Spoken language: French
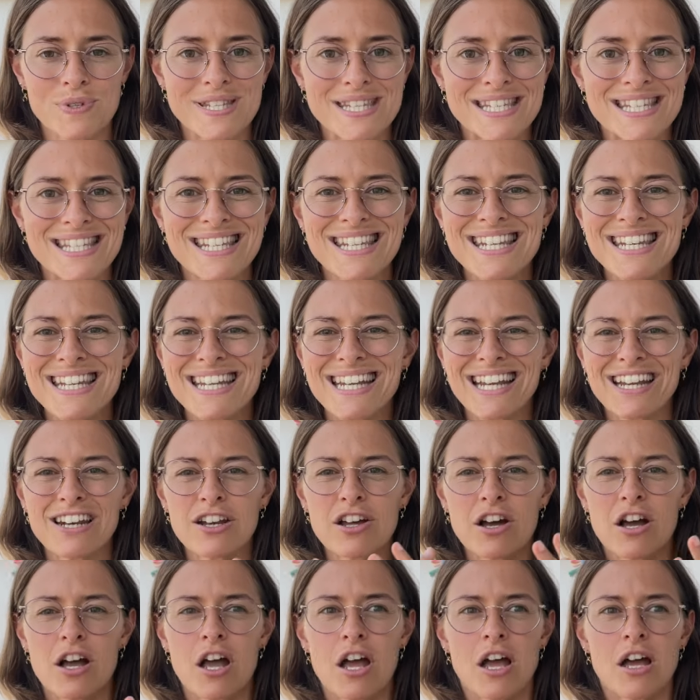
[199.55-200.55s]

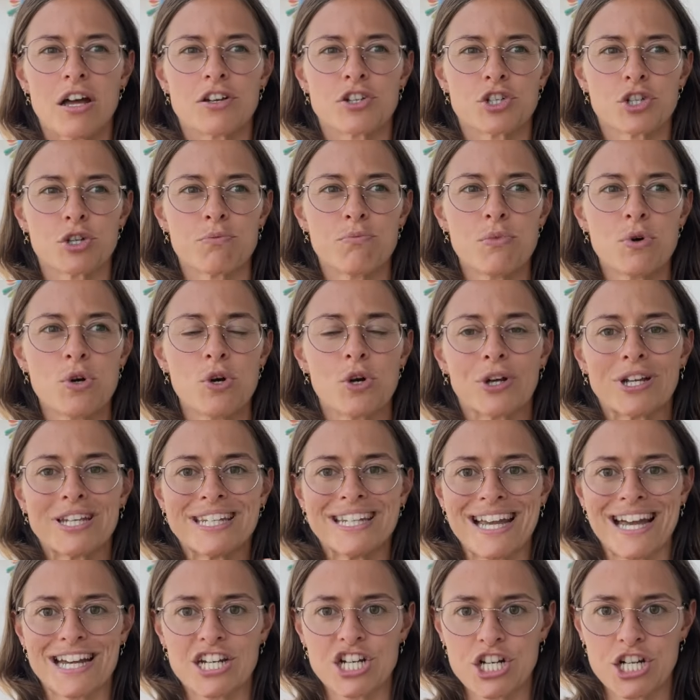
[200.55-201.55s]
cycle, je me
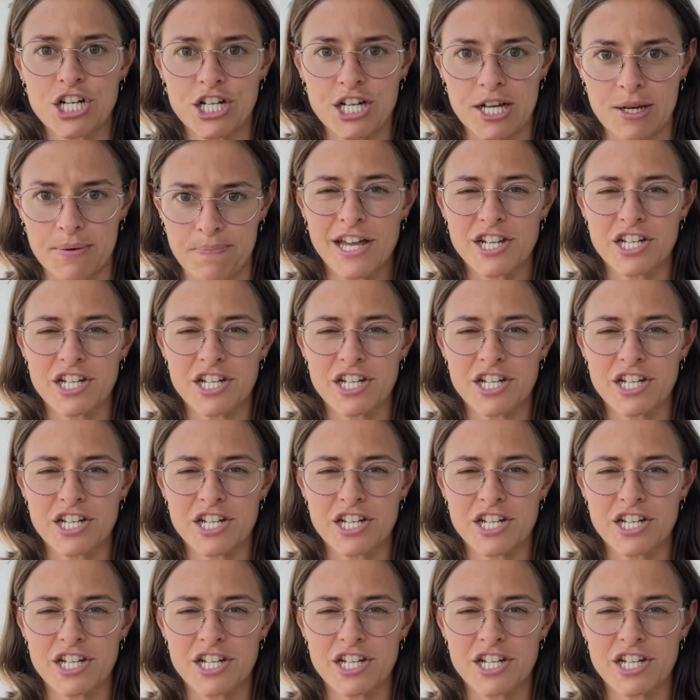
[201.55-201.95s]
cachais.